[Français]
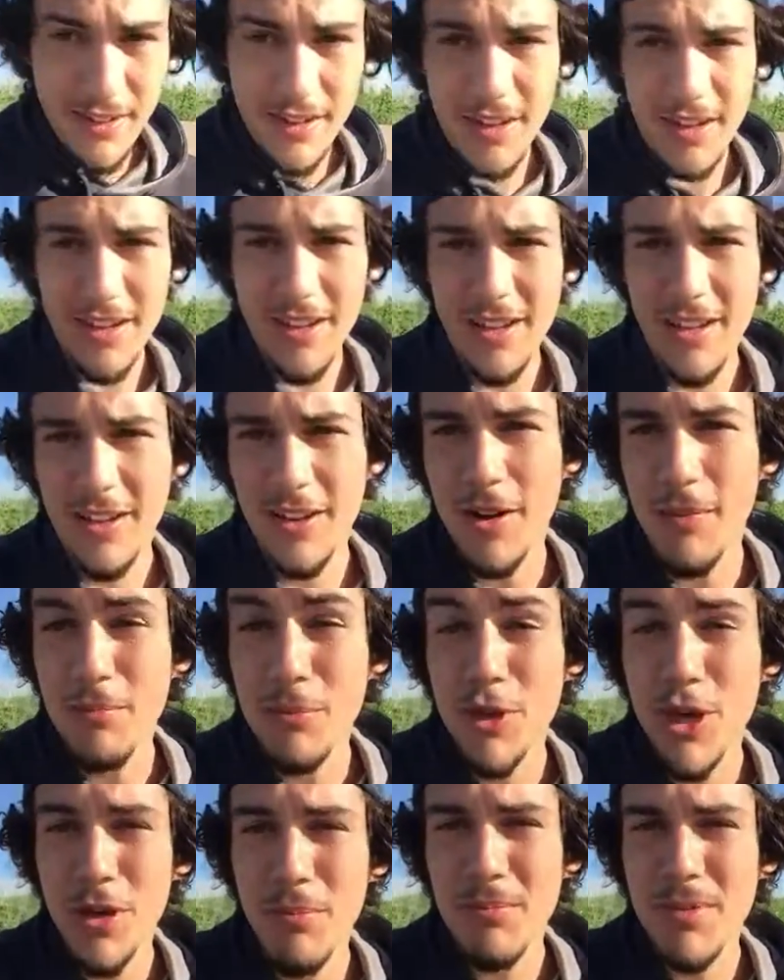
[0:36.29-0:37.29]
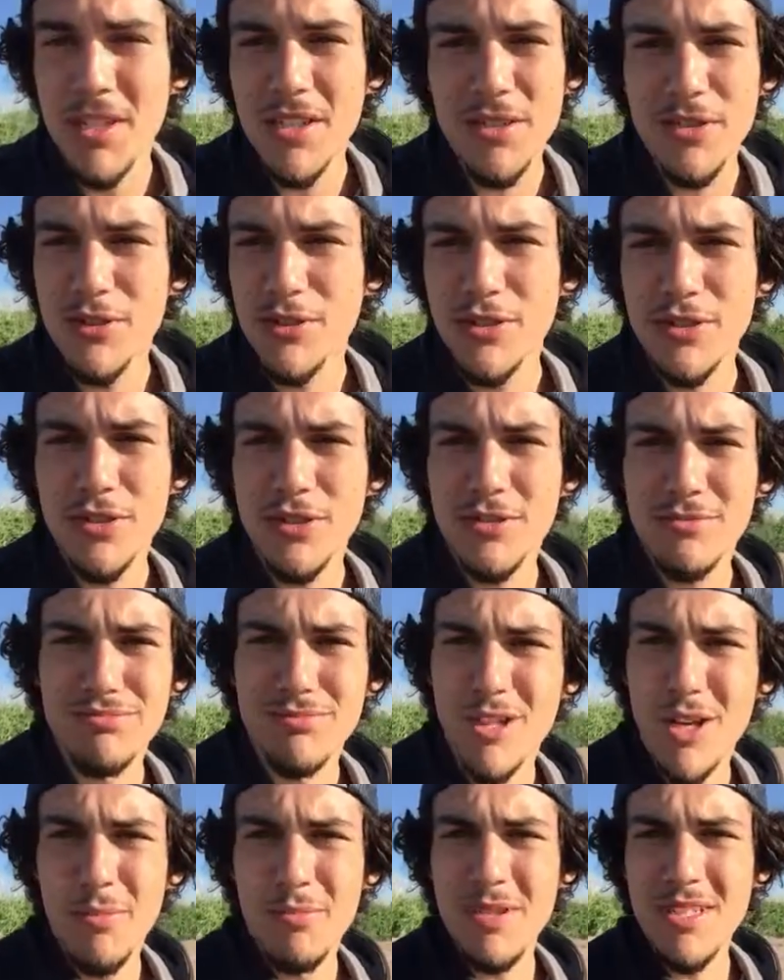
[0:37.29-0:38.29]
euh, comme commis, juste
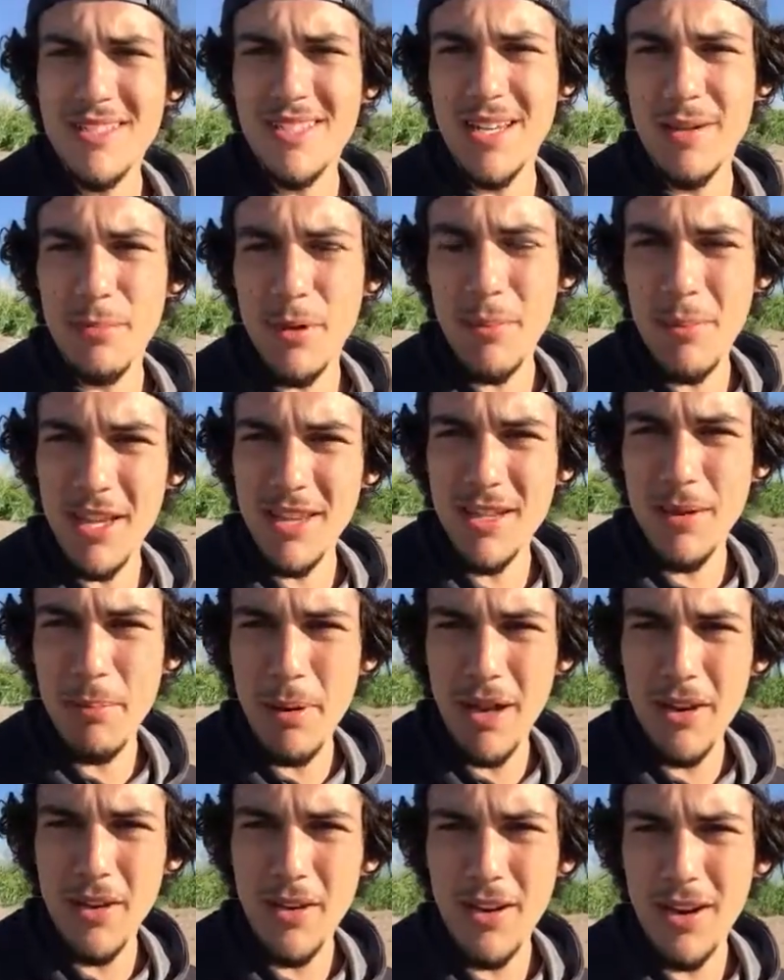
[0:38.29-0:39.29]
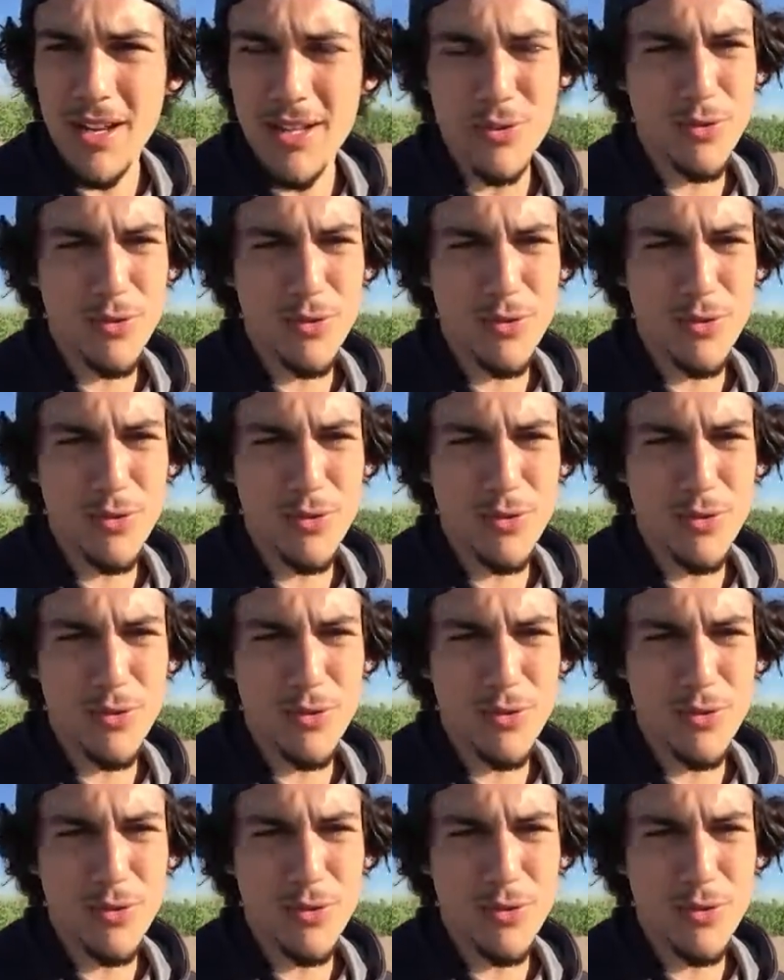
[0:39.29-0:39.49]
commis simplement dépanneur,